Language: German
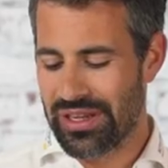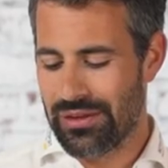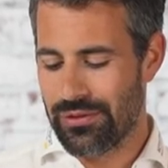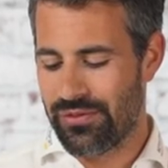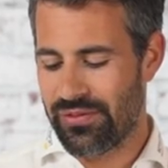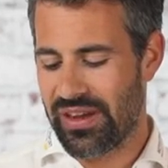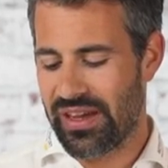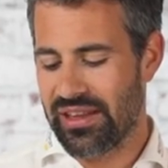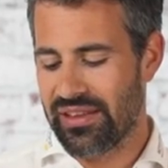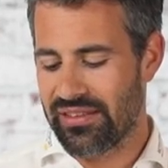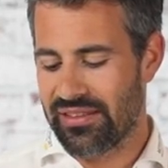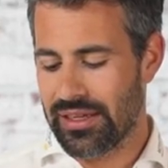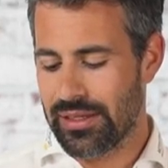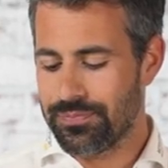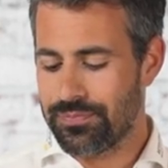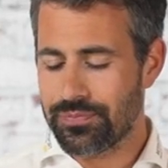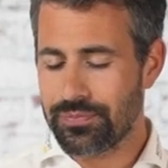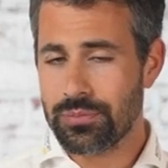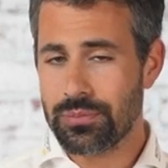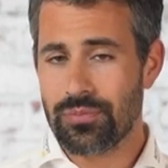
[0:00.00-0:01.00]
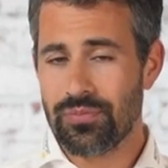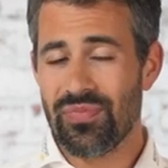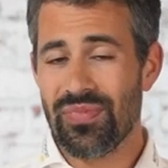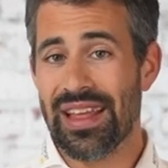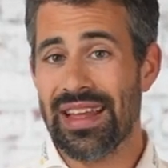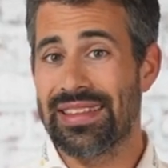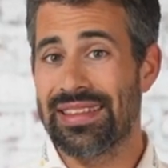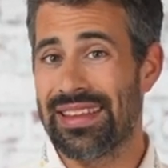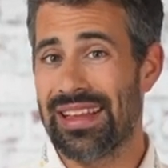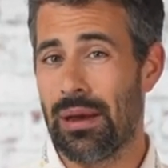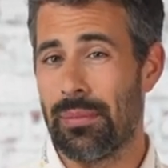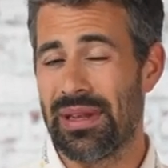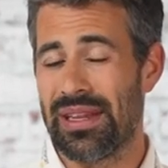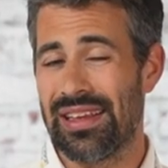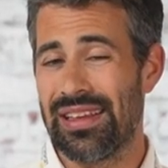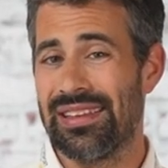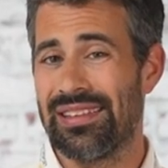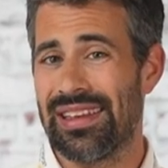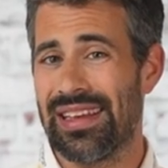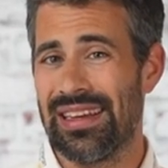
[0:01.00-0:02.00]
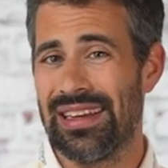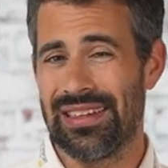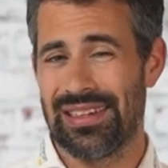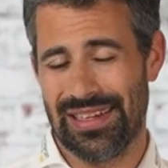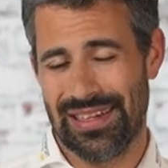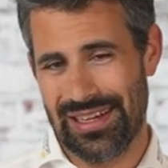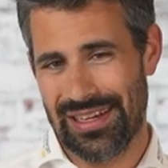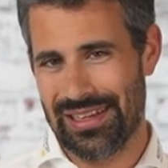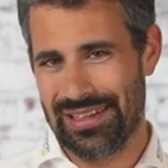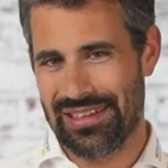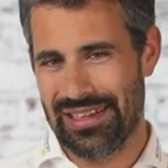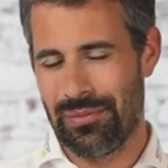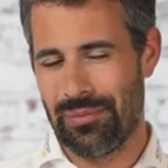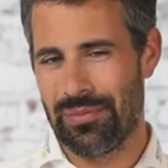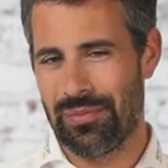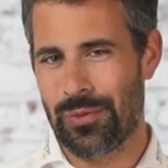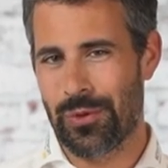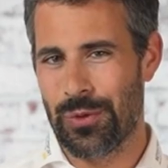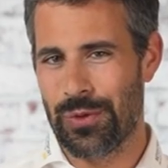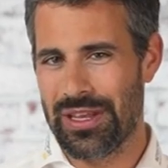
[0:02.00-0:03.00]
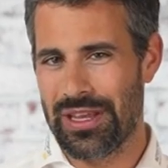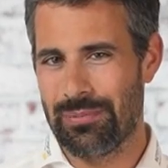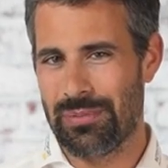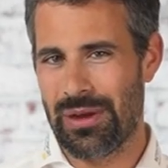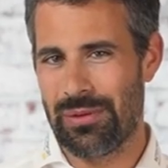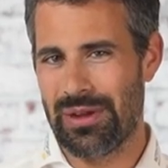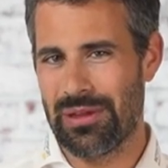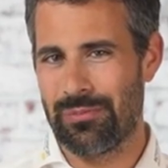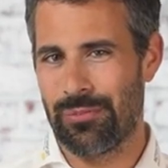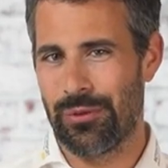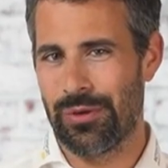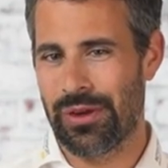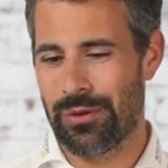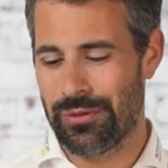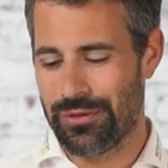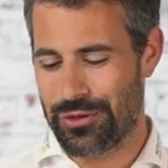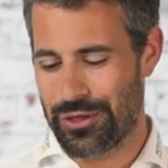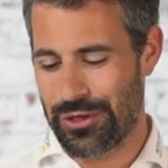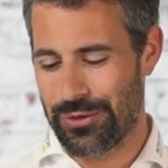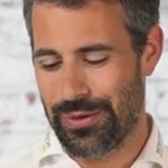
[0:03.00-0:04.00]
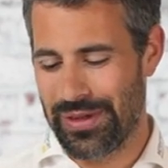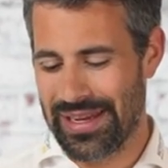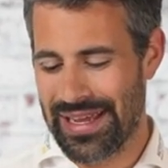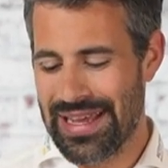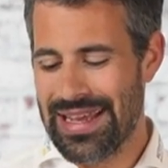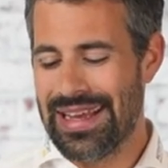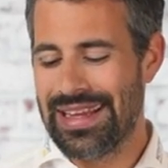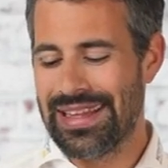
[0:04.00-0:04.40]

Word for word: in Faenza. Damit ist er nach seinem Kollegen bei Red Bull, Christian Horner,